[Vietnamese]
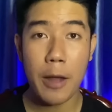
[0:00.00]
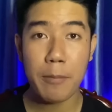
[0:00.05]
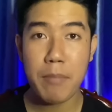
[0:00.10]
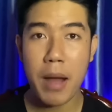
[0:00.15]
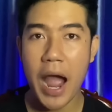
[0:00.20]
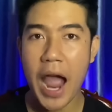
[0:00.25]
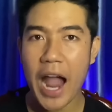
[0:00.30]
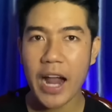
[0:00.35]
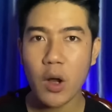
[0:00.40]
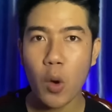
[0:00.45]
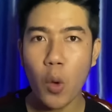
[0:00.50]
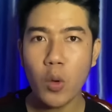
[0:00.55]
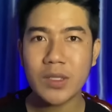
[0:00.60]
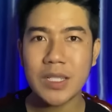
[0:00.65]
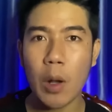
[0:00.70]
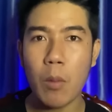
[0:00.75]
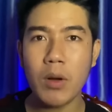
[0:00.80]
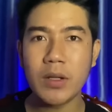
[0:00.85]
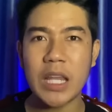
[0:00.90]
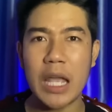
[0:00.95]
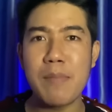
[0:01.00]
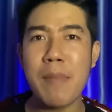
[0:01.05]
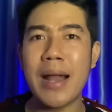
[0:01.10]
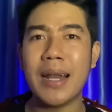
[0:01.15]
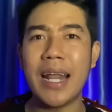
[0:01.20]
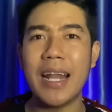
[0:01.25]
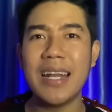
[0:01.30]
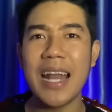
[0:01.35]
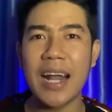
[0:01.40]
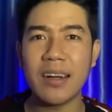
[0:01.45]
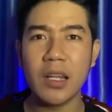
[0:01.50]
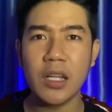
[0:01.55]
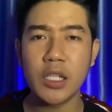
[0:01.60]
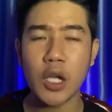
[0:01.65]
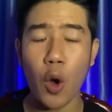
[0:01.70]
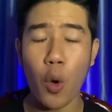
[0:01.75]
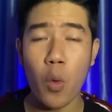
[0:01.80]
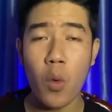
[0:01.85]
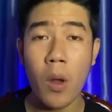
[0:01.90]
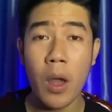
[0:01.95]
bà ăn uống xong thì bà lại lăn lên
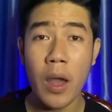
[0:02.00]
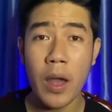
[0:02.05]
ngủ